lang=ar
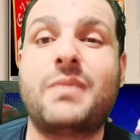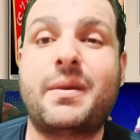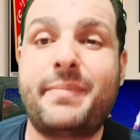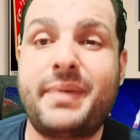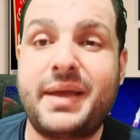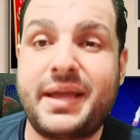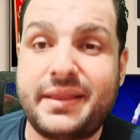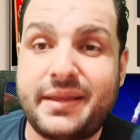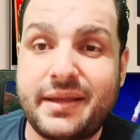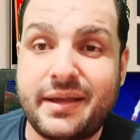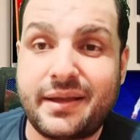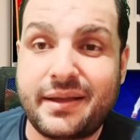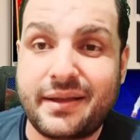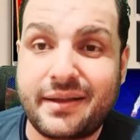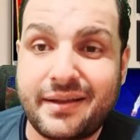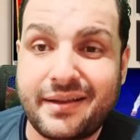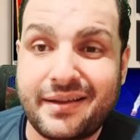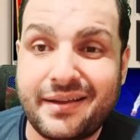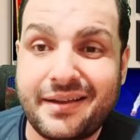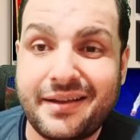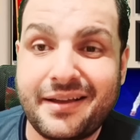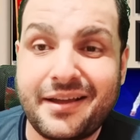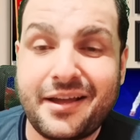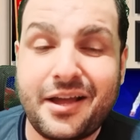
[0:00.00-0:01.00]
مبادئ
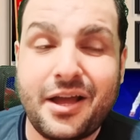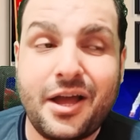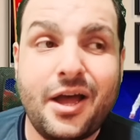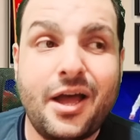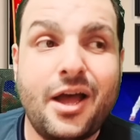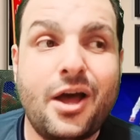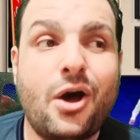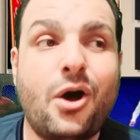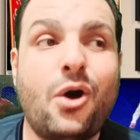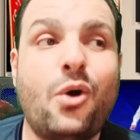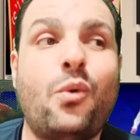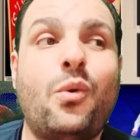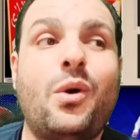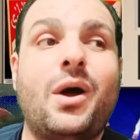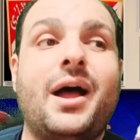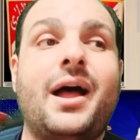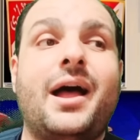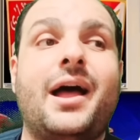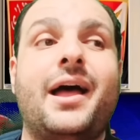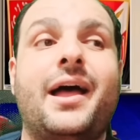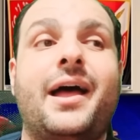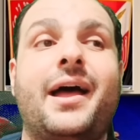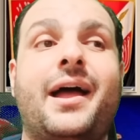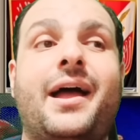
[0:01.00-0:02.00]
هو
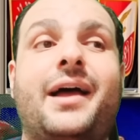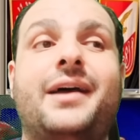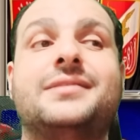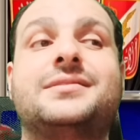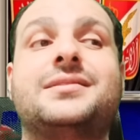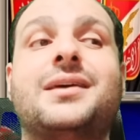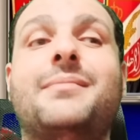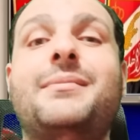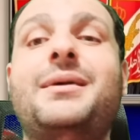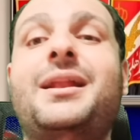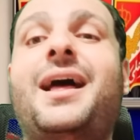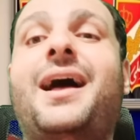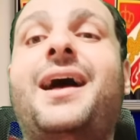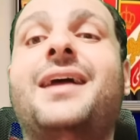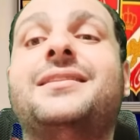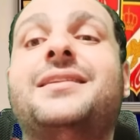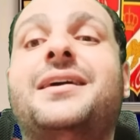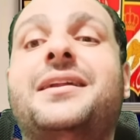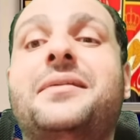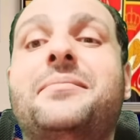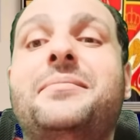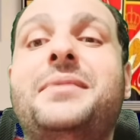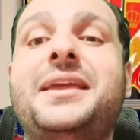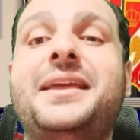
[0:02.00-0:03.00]
آه، عصام
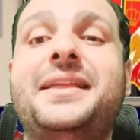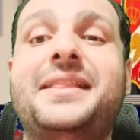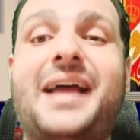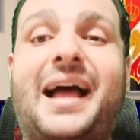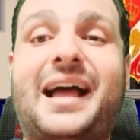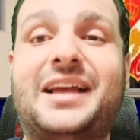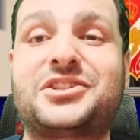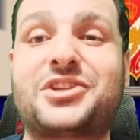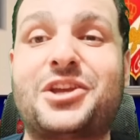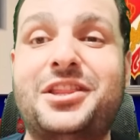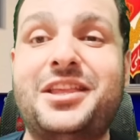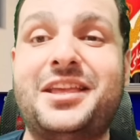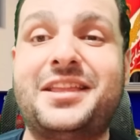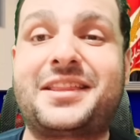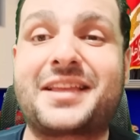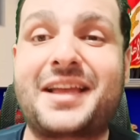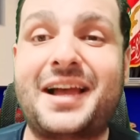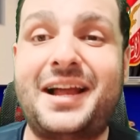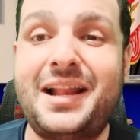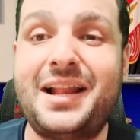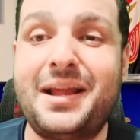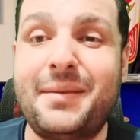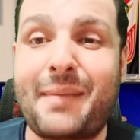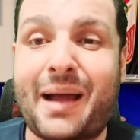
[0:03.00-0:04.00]
الحضري مين عشان
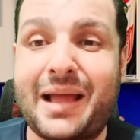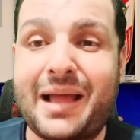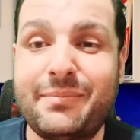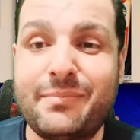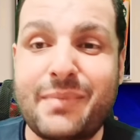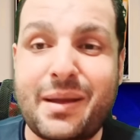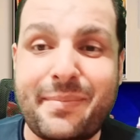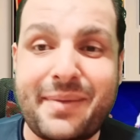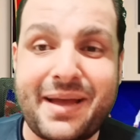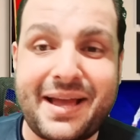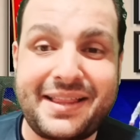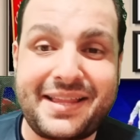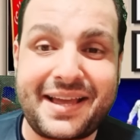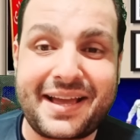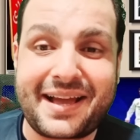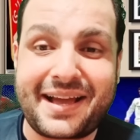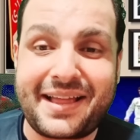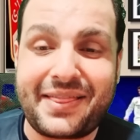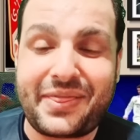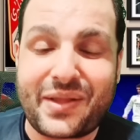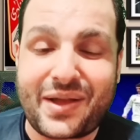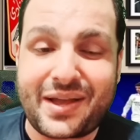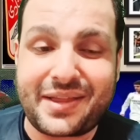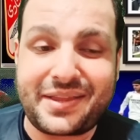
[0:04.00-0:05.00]
يتكلم عن
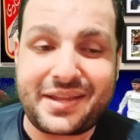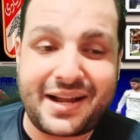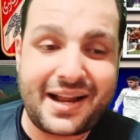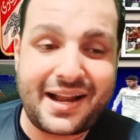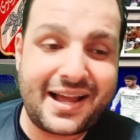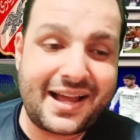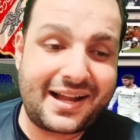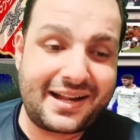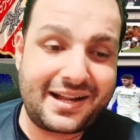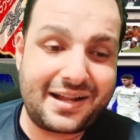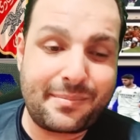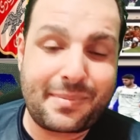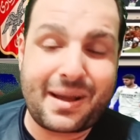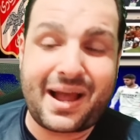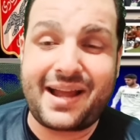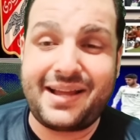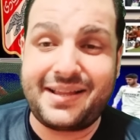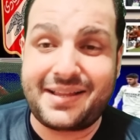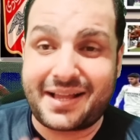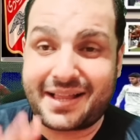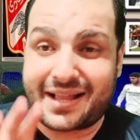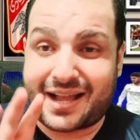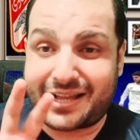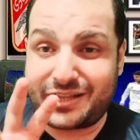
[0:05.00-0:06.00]
مبادئ النادي الاهلي
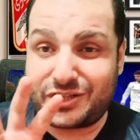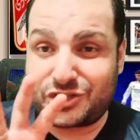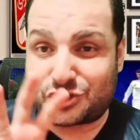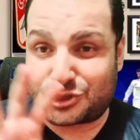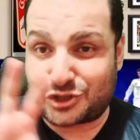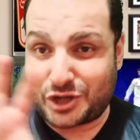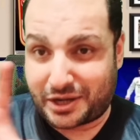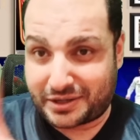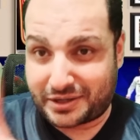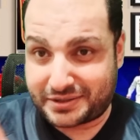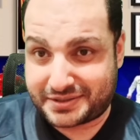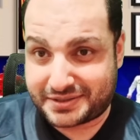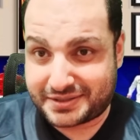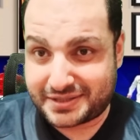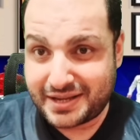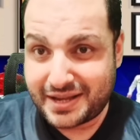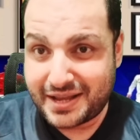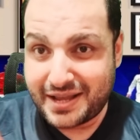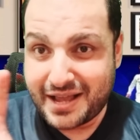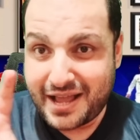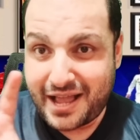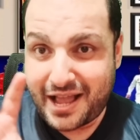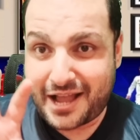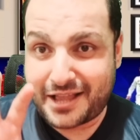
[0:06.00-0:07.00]
بعيدا عن الشخص
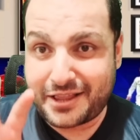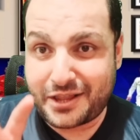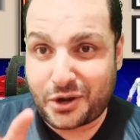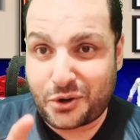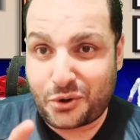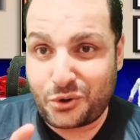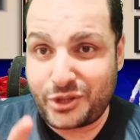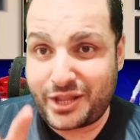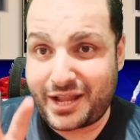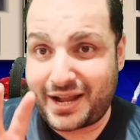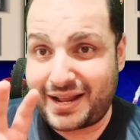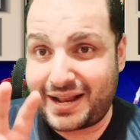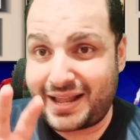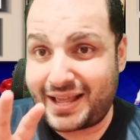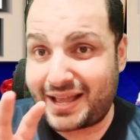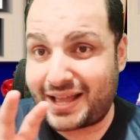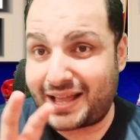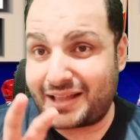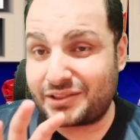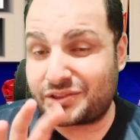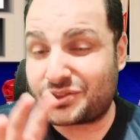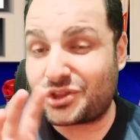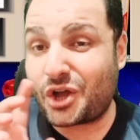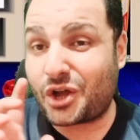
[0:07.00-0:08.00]
انا هنا
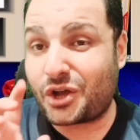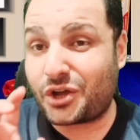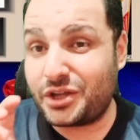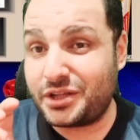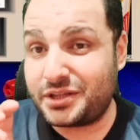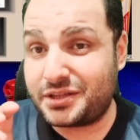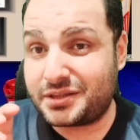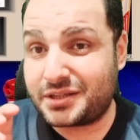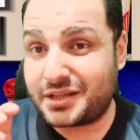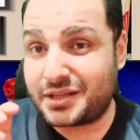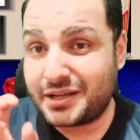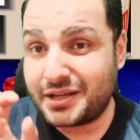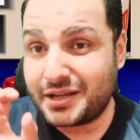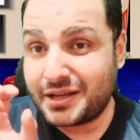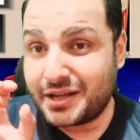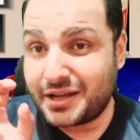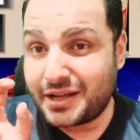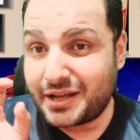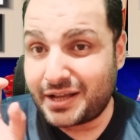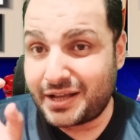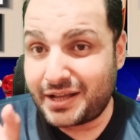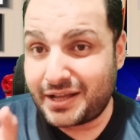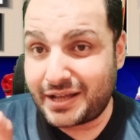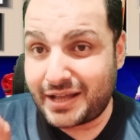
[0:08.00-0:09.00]
لا انتقد
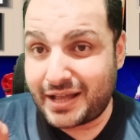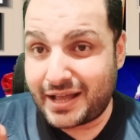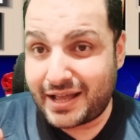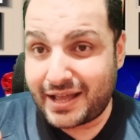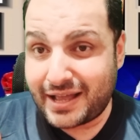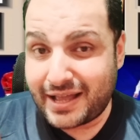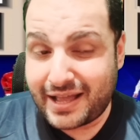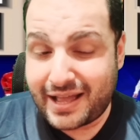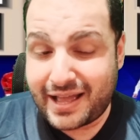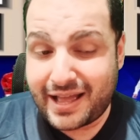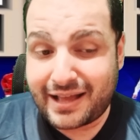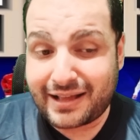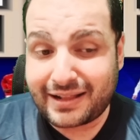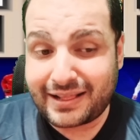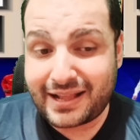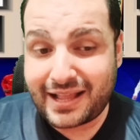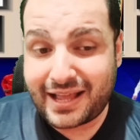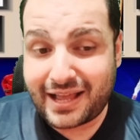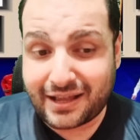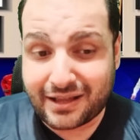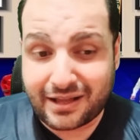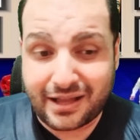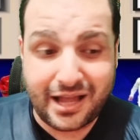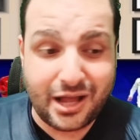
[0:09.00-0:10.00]
آه، آه،
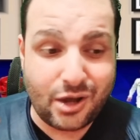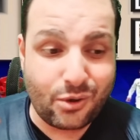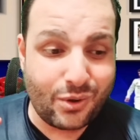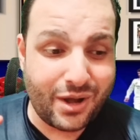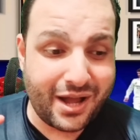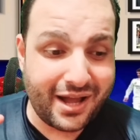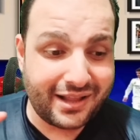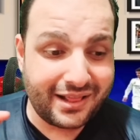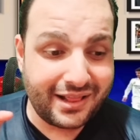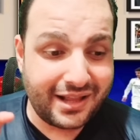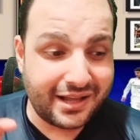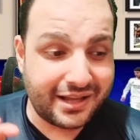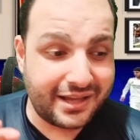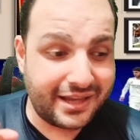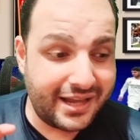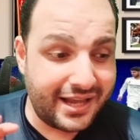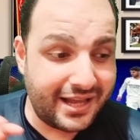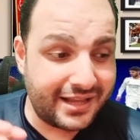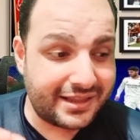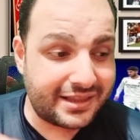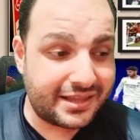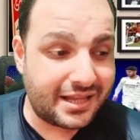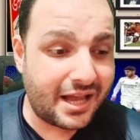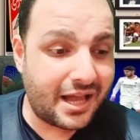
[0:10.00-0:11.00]
اخلاق او
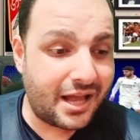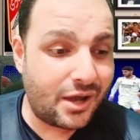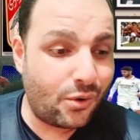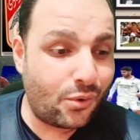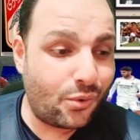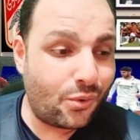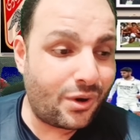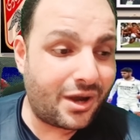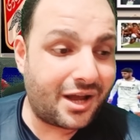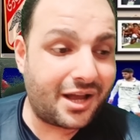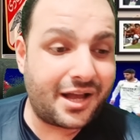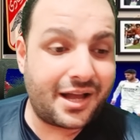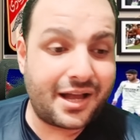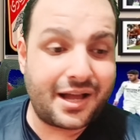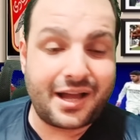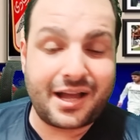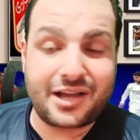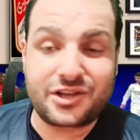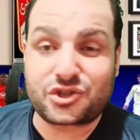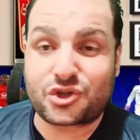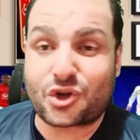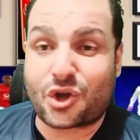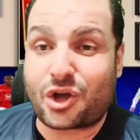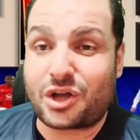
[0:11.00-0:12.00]
اخلاقيات او
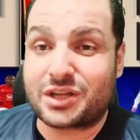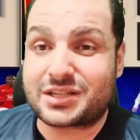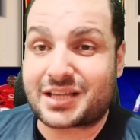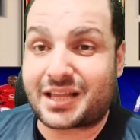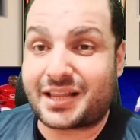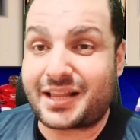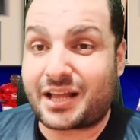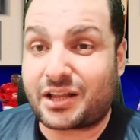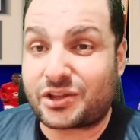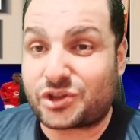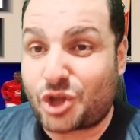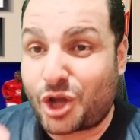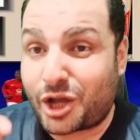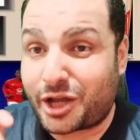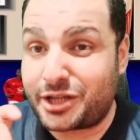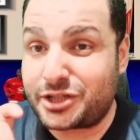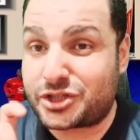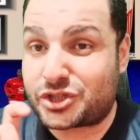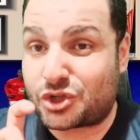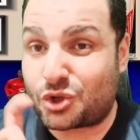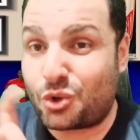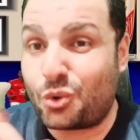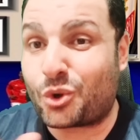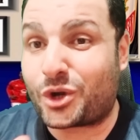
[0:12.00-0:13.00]
اشخاص انا انتقد
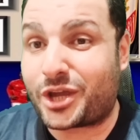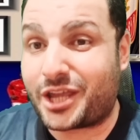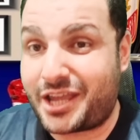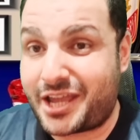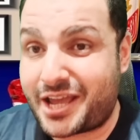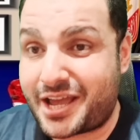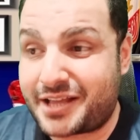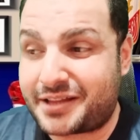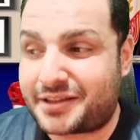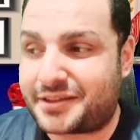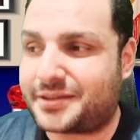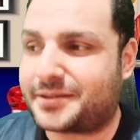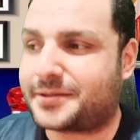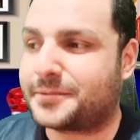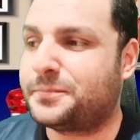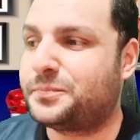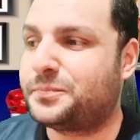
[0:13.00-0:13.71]
سلوكيات